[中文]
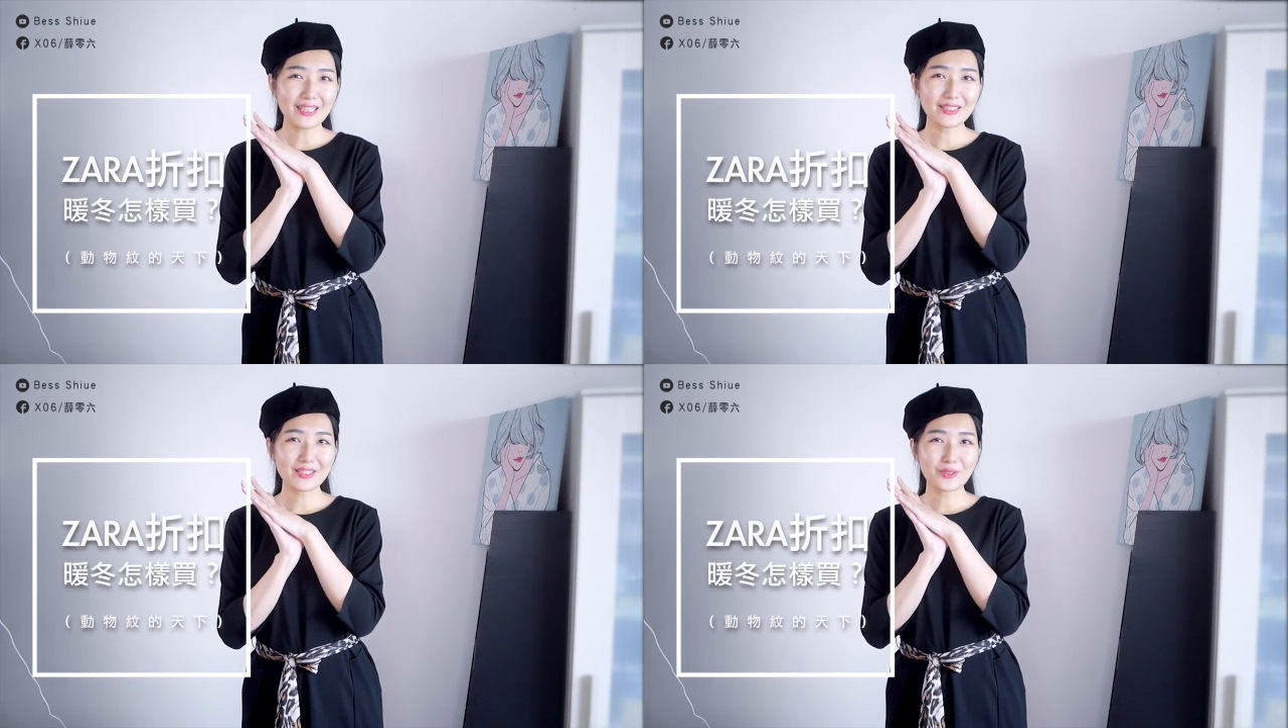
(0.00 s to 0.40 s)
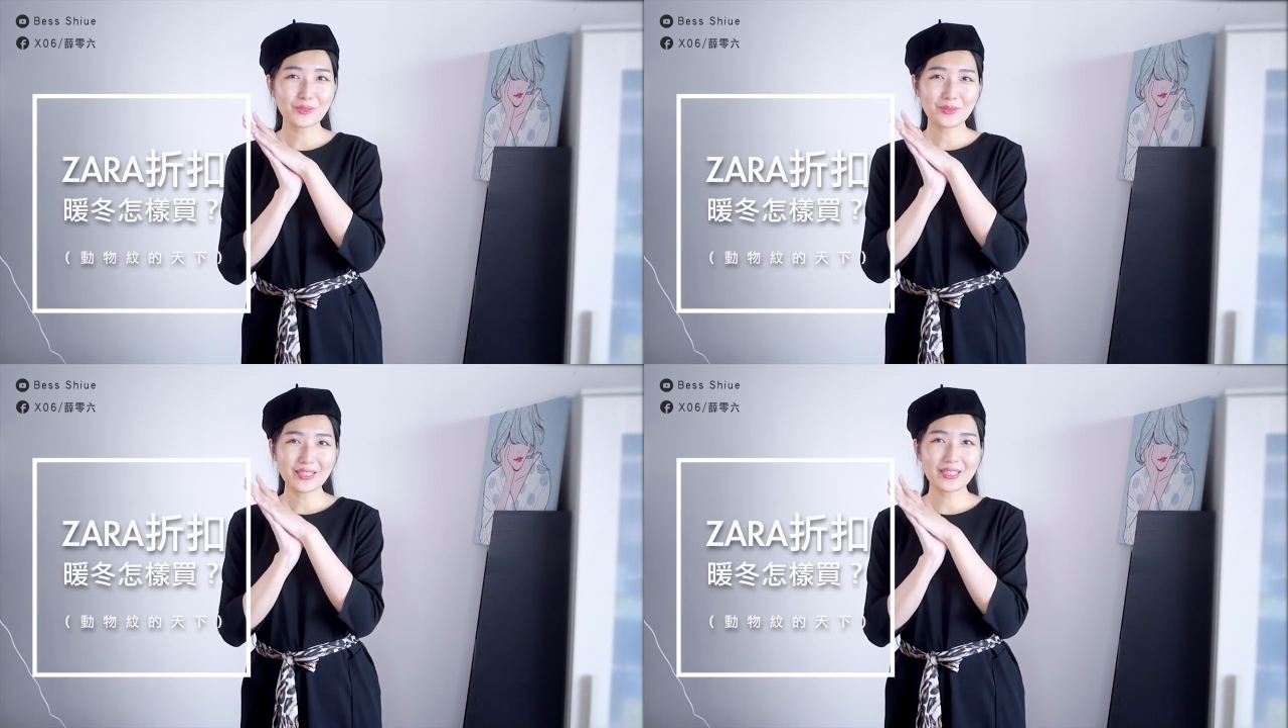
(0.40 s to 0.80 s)
这个
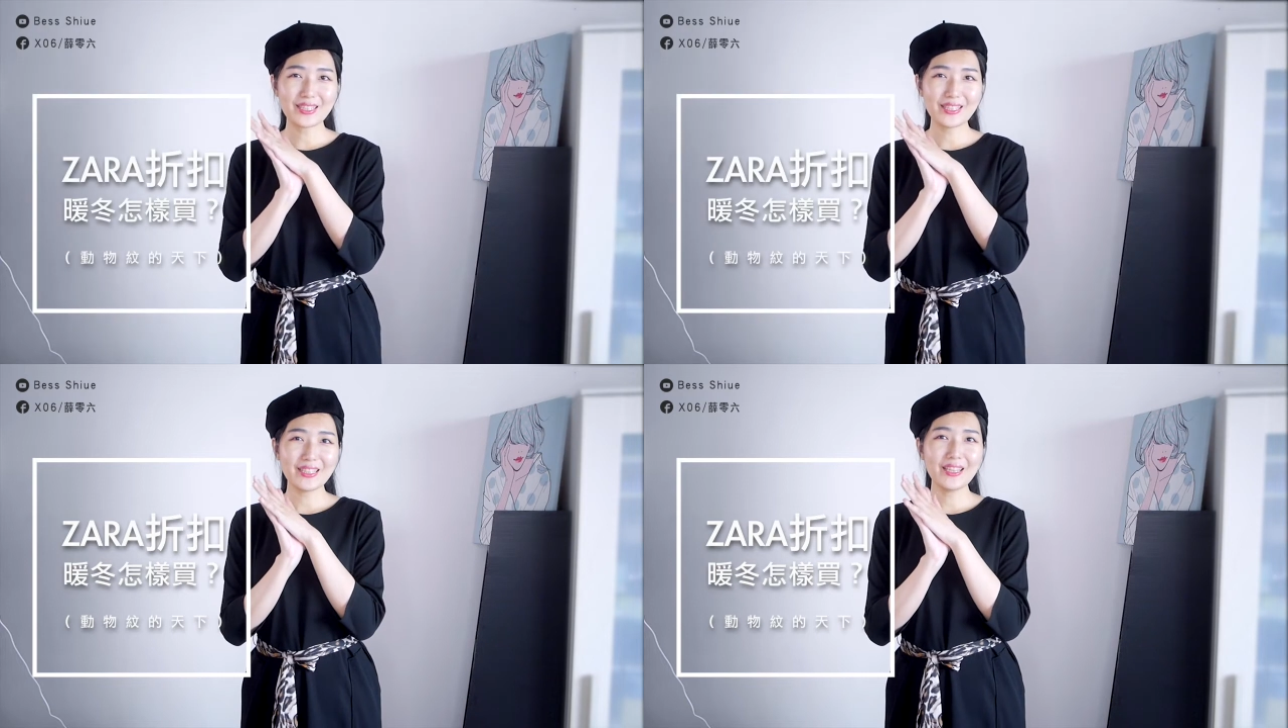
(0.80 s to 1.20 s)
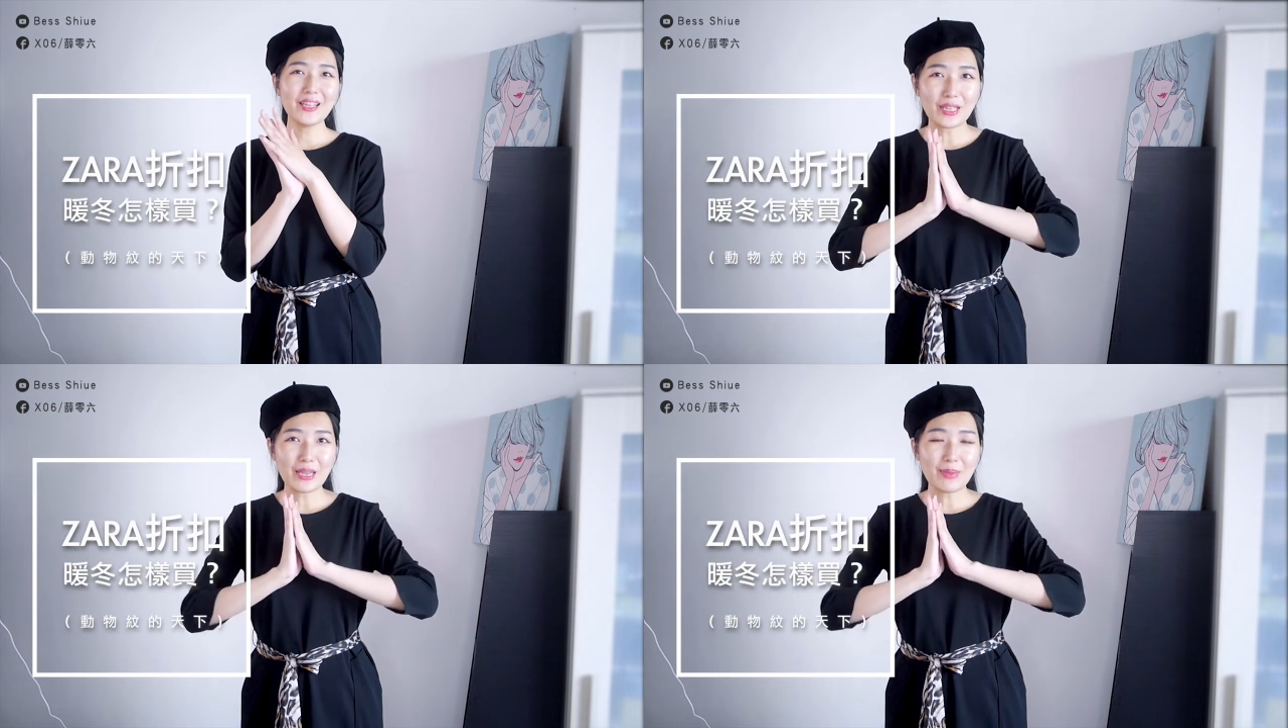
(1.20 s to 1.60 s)
主题，
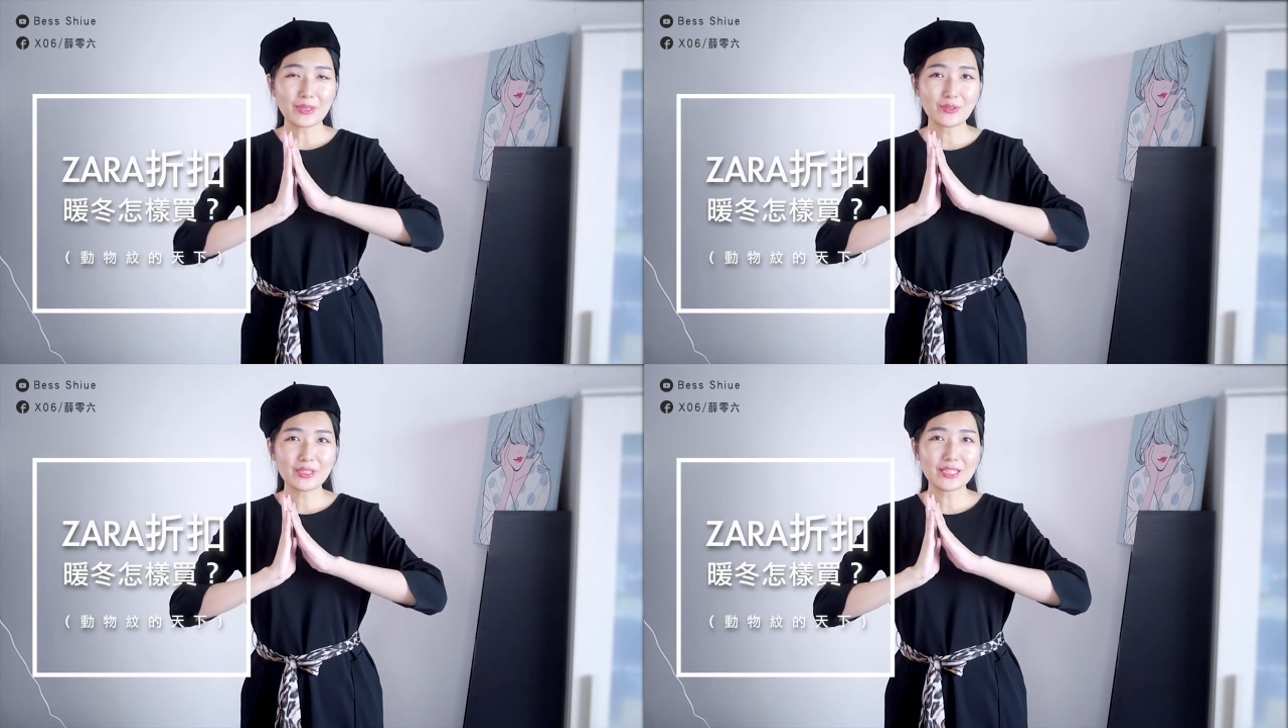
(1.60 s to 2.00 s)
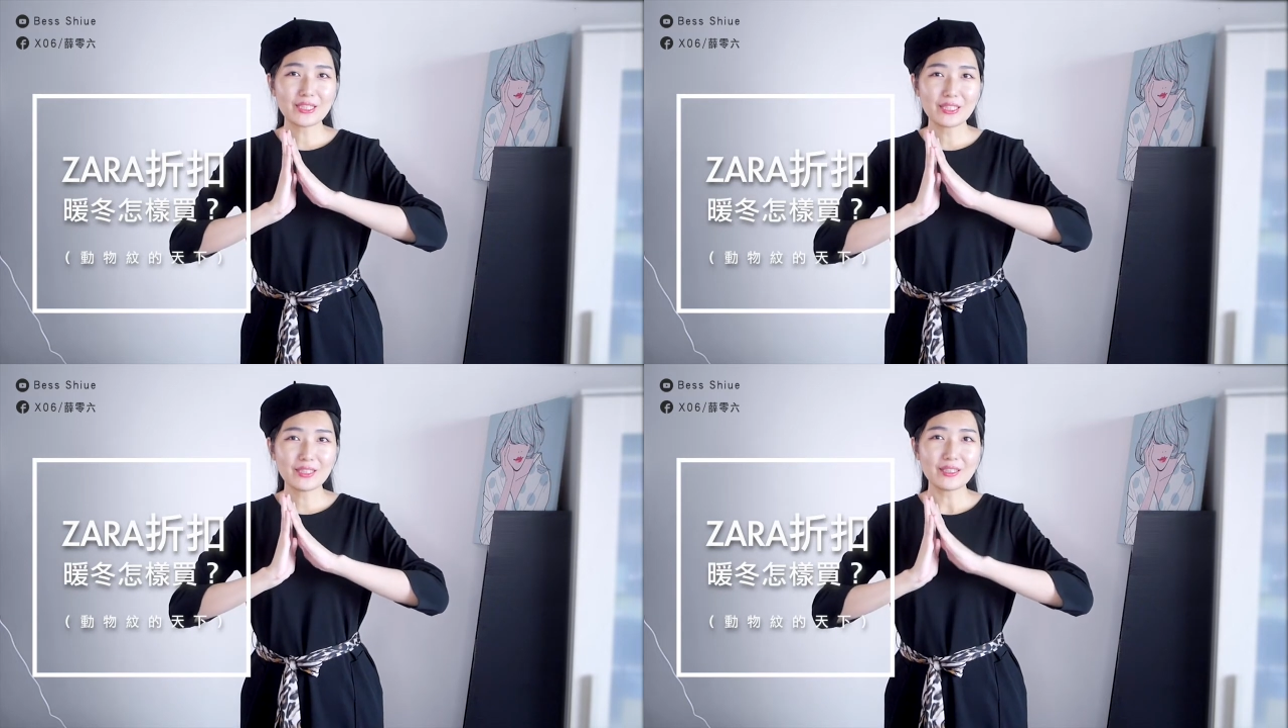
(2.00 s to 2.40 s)
爱牌就是进
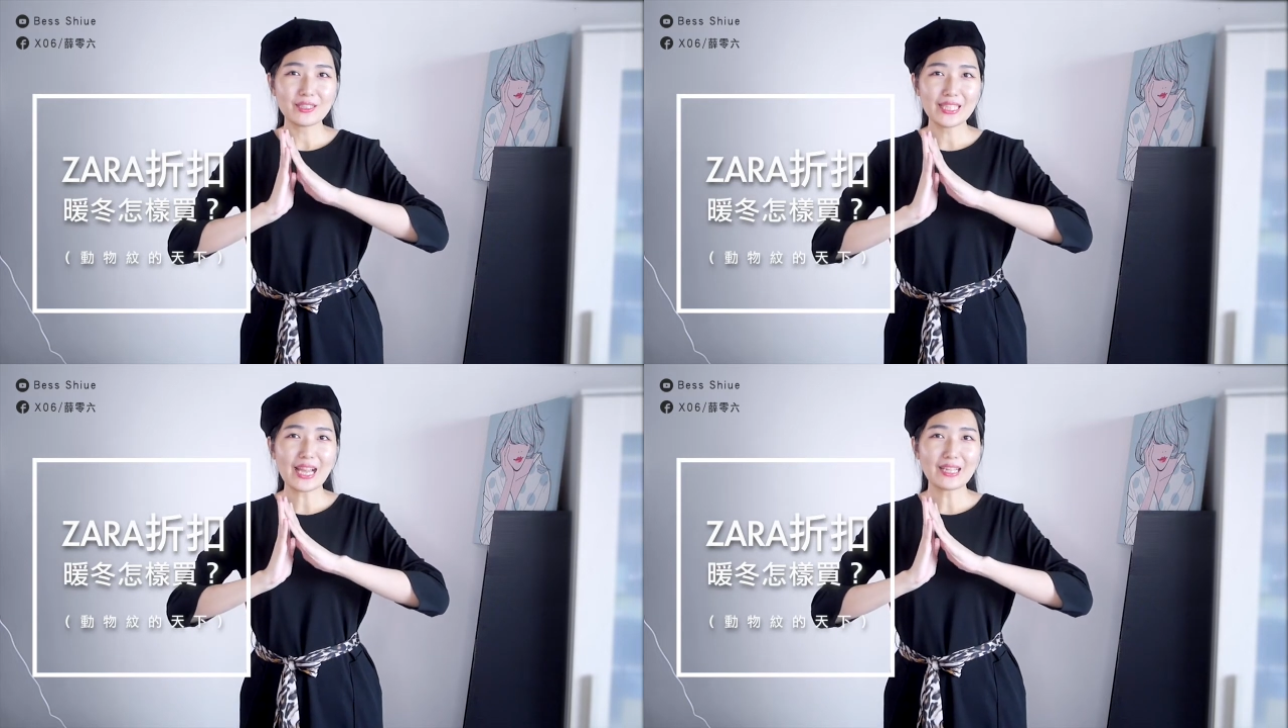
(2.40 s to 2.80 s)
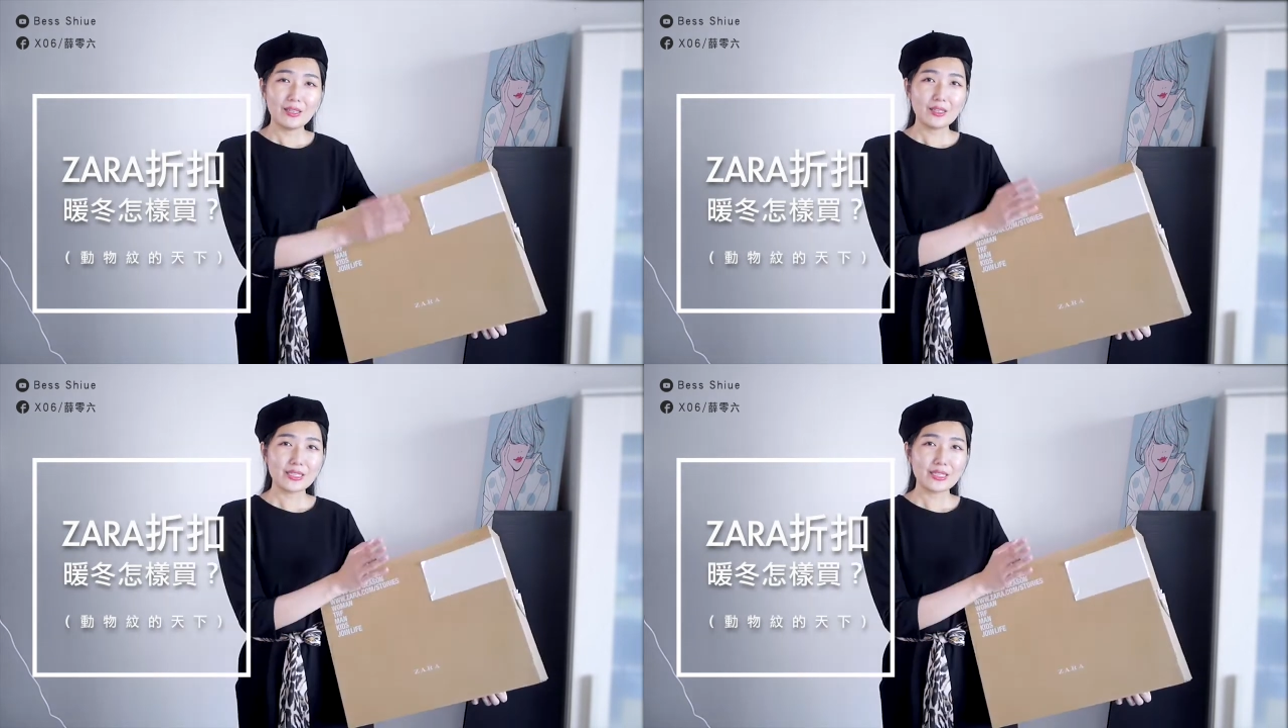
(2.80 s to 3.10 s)
行特价了。